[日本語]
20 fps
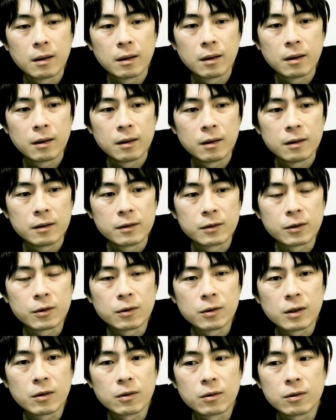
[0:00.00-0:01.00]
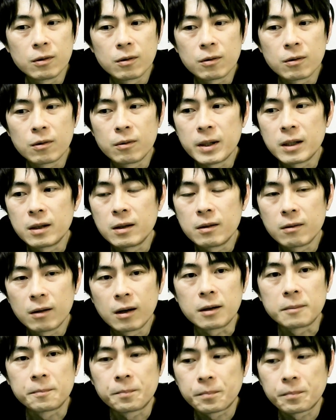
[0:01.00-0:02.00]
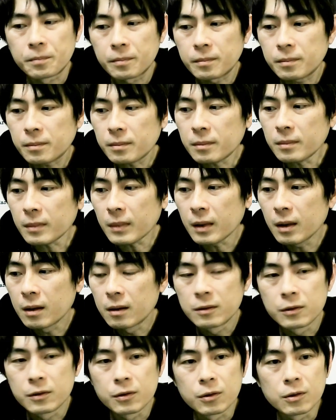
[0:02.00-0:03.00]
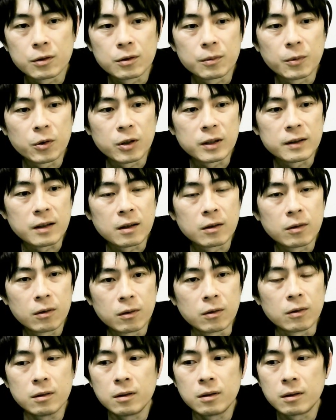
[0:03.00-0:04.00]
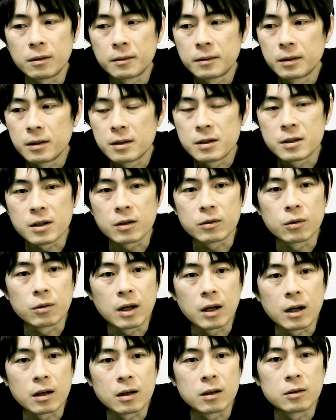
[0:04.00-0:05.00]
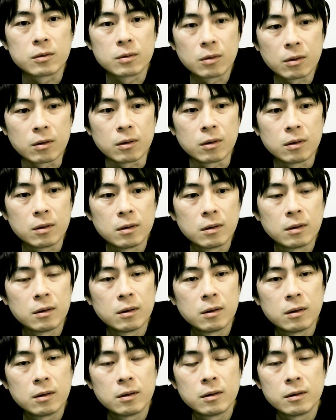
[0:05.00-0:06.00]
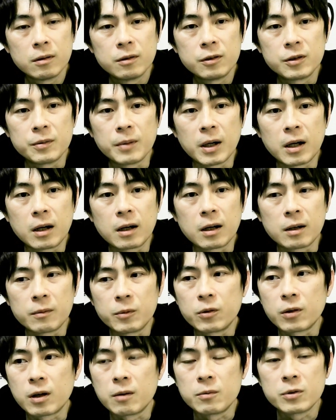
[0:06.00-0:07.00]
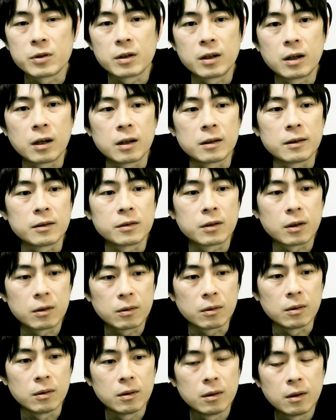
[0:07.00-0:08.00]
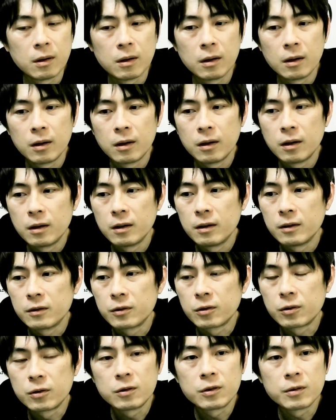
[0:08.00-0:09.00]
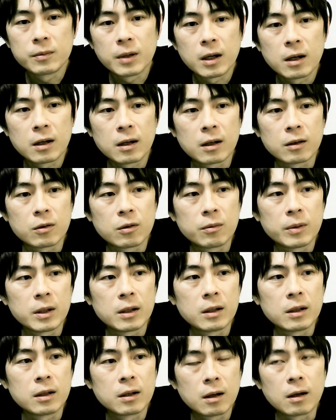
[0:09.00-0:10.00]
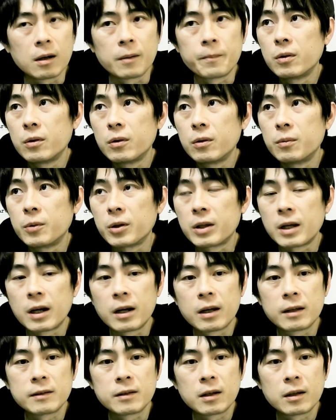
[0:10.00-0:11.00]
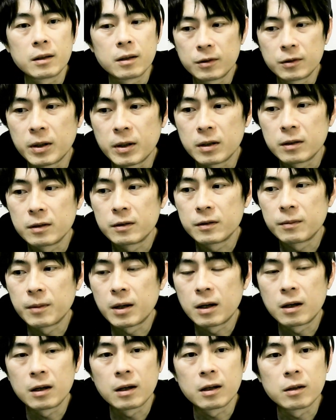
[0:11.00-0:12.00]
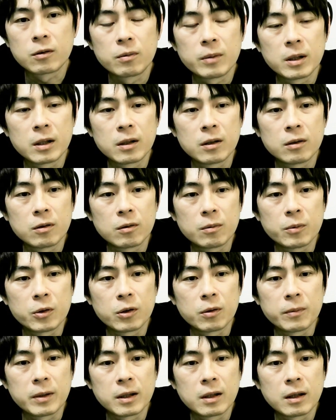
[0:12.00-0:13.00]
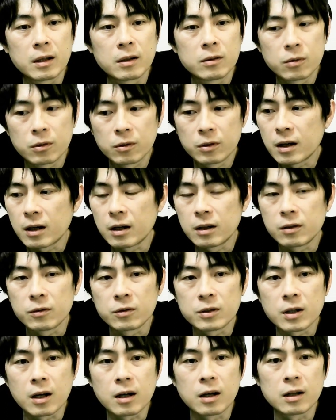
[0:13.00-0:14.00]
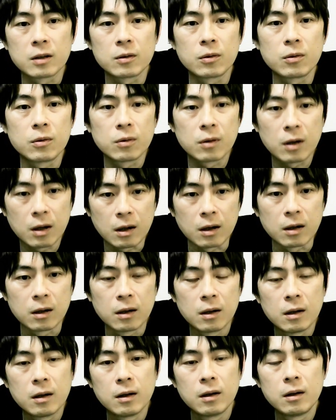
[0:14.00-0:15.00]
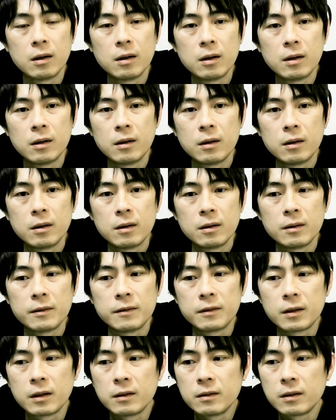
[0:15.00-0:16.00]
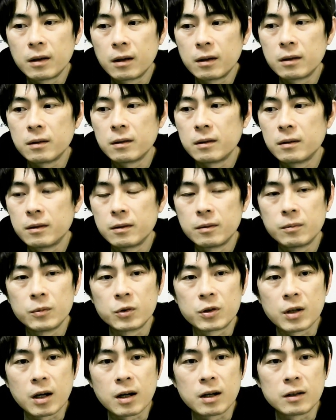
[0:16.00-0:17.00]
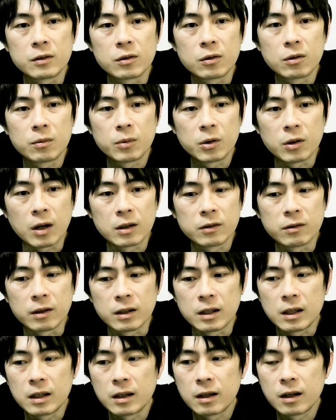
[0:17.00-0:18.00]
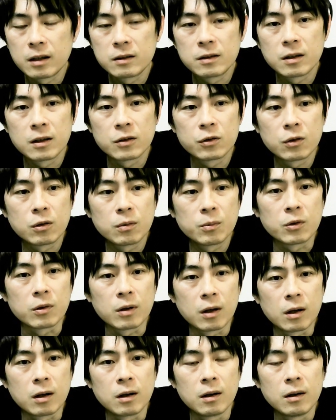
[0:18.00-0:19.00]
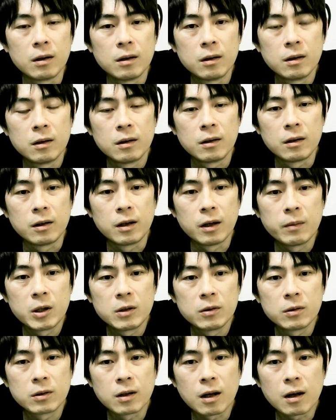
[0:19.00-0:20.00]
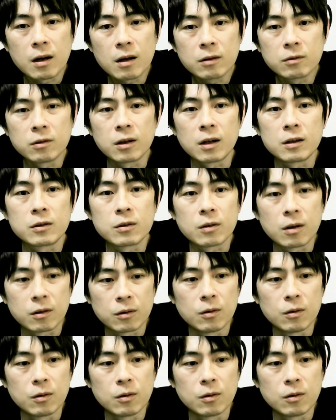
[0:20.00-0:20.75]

その日本のコメディは、そういう茂木さんの尺度で測ると、つまらないものかもしれないんですけど、そういうつまらないコメディが、もてはやされている、まらないコメディを求めているこの日本社会の方が、全然、もう社会そのもの、あるいは人間性そのものが、レベル高くないですかと。